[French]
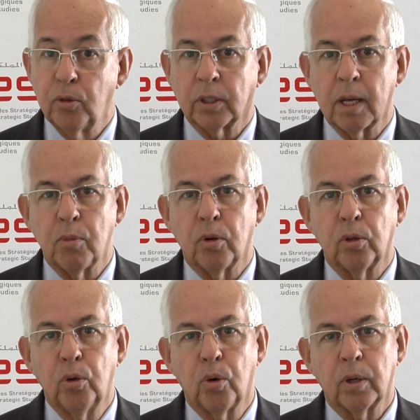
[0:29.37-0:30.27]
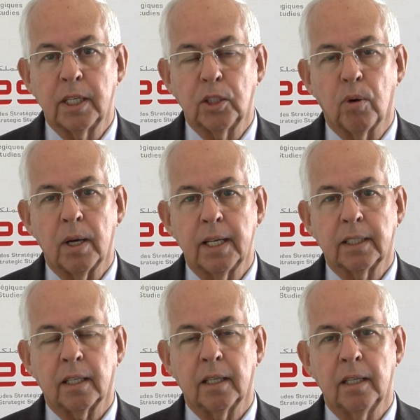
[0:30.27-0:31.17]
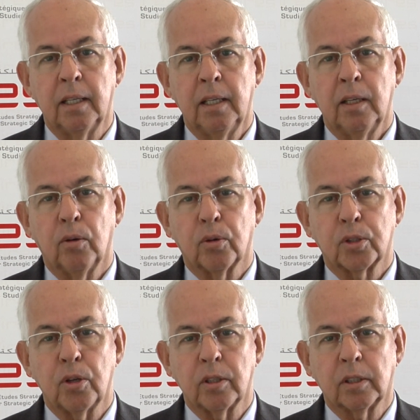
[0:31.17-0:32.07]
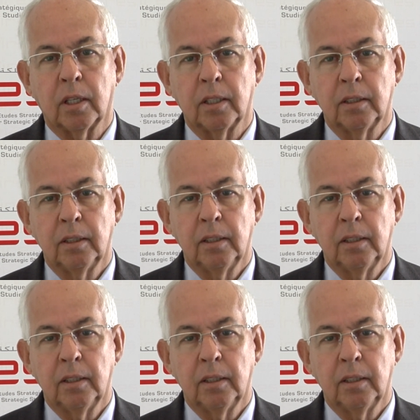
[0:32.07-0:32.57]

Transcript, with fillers: notamment l'eau qui doit être au centre